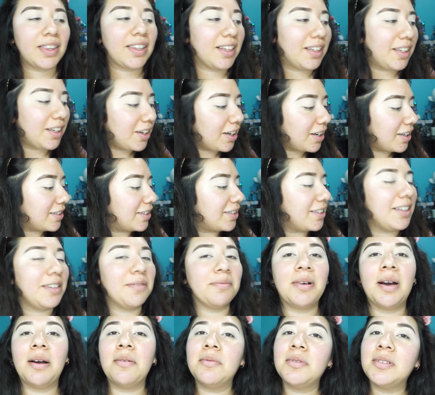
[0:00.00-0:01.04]
Y ahora sí,
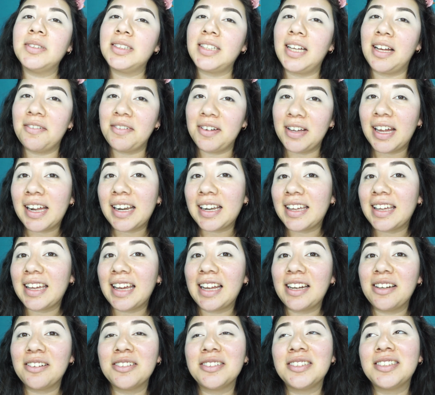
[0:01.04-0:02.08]
vamos a ver
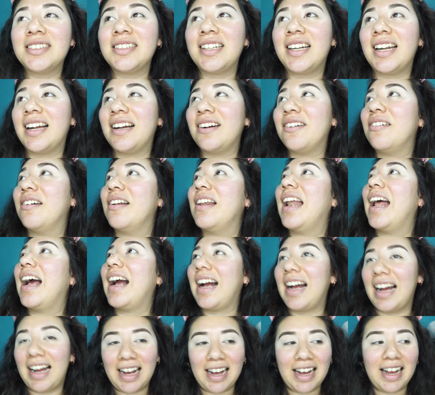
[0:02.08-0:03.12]
qué nos trajo la
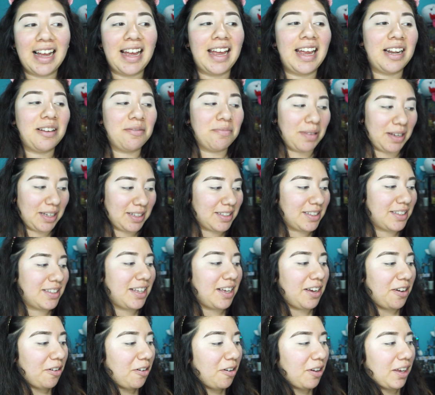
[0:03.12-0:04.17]
caja el mes
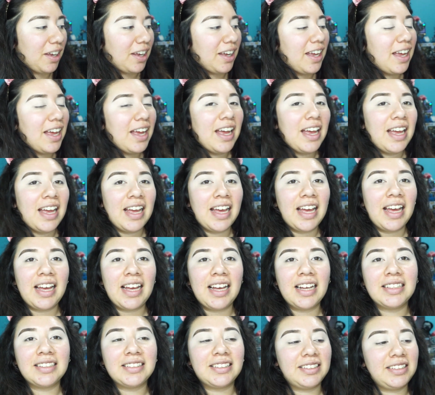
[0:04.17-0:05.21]
de hoy.
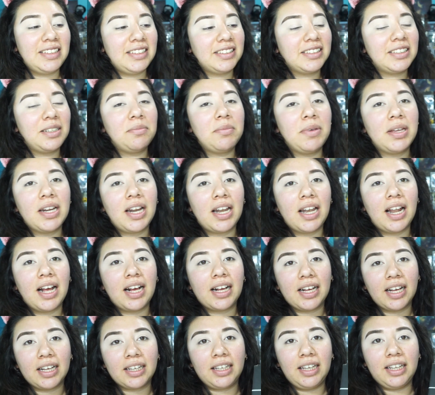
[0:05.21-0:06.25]
Así se mira la
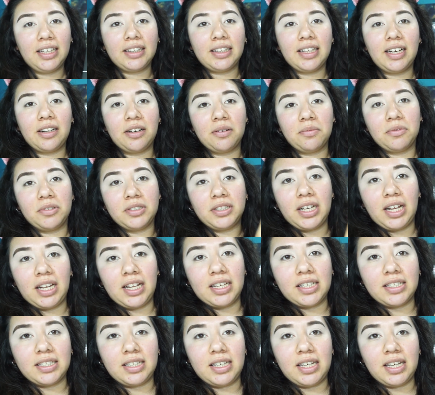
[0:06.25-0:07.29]
cajita, como ya
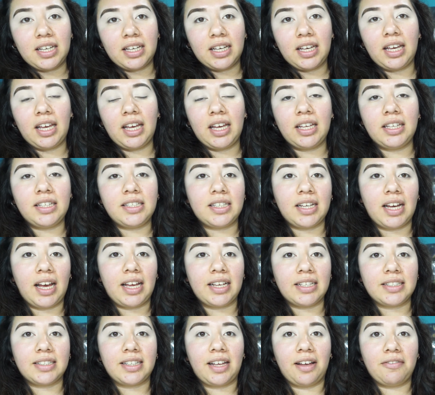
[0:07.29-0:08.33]
les dije, ya
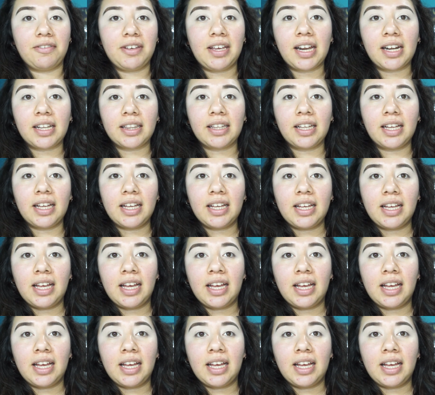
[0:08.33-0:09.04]
está abierta.